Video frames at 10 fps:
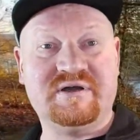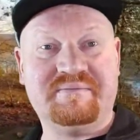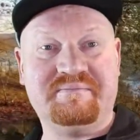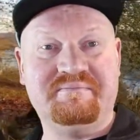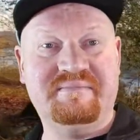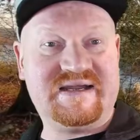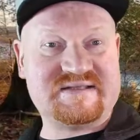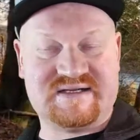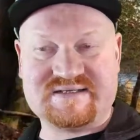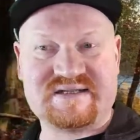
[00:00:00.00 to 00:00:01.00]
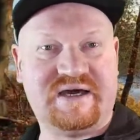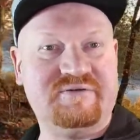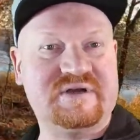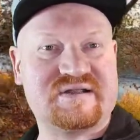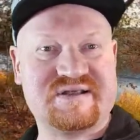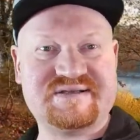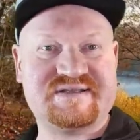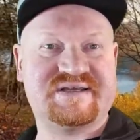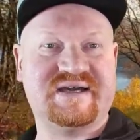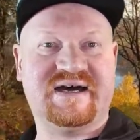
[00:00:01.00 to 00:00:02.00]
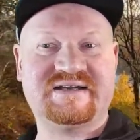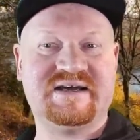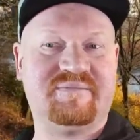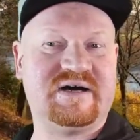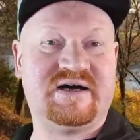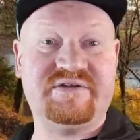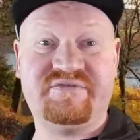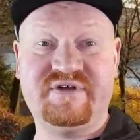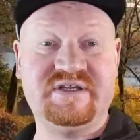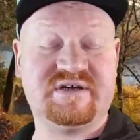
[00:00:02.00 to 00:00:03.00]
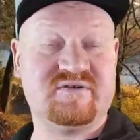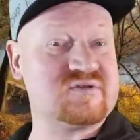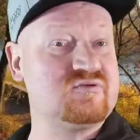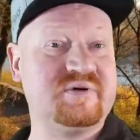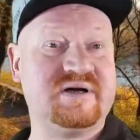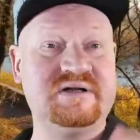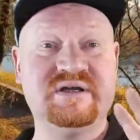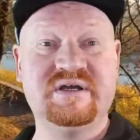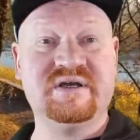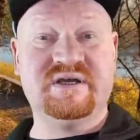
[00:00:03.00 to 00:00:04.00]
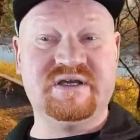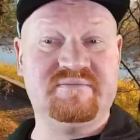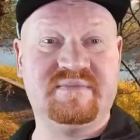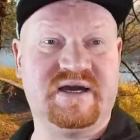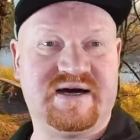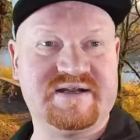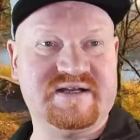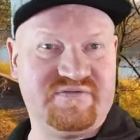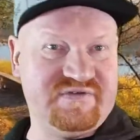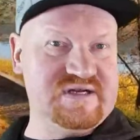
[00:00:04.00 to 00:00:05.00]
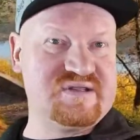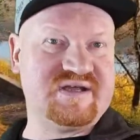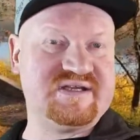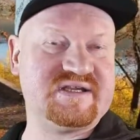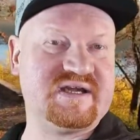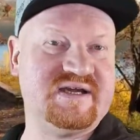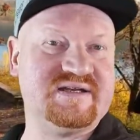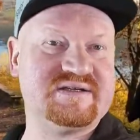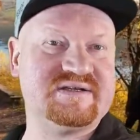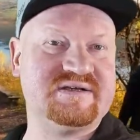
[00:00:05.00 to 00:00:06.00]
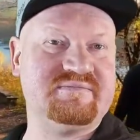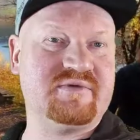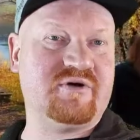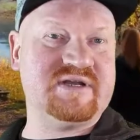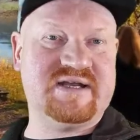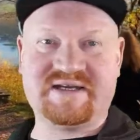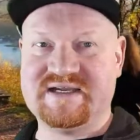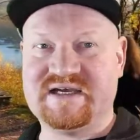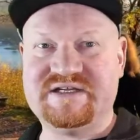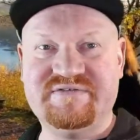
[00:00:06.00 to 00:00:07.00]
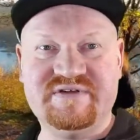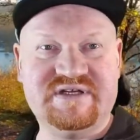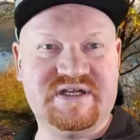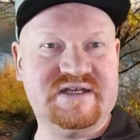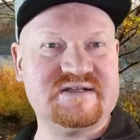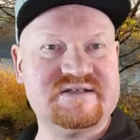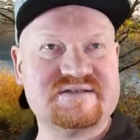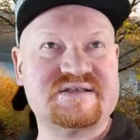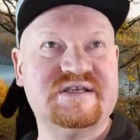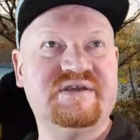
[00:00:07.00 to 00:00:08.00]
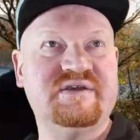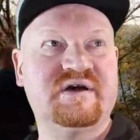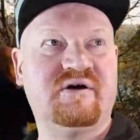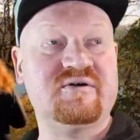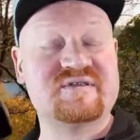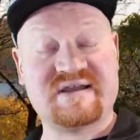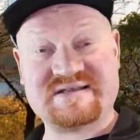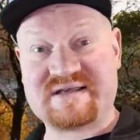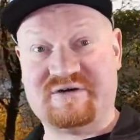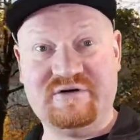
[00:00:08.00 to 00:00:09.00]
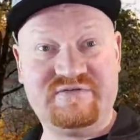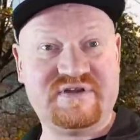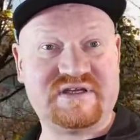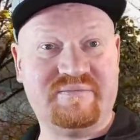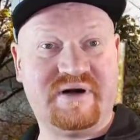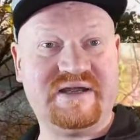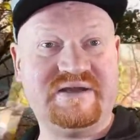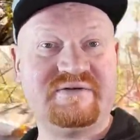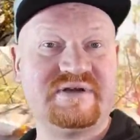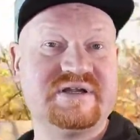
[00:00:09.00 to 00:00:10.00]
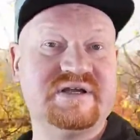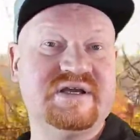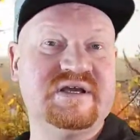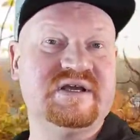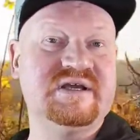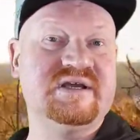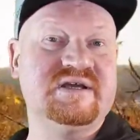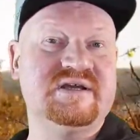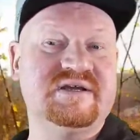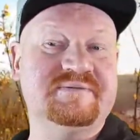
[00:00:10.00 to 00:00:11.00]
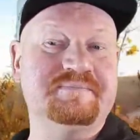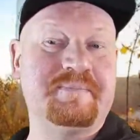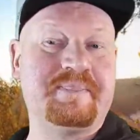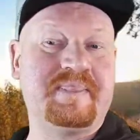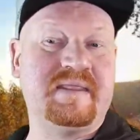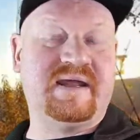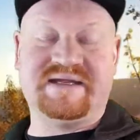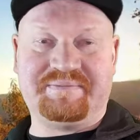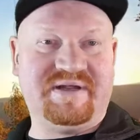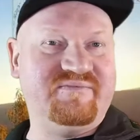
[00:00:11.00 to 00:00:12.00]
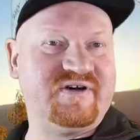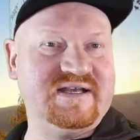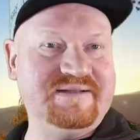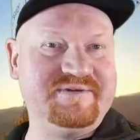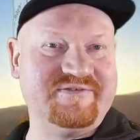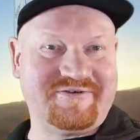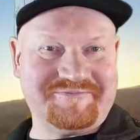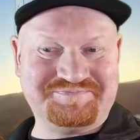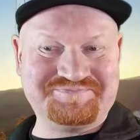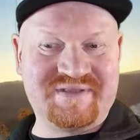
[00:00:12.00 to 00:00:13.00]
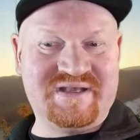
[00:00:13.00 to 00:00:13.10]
ähm, Max als 360-Grad-Kamera, die finde ich auch super. Ähm, Gerade in der Vielseitigkeit, ähm, auch in der Kreativität ist die auch sehr, sehr häufig dabei und ähm, ja, ich habe die einfach lieb gewonnen.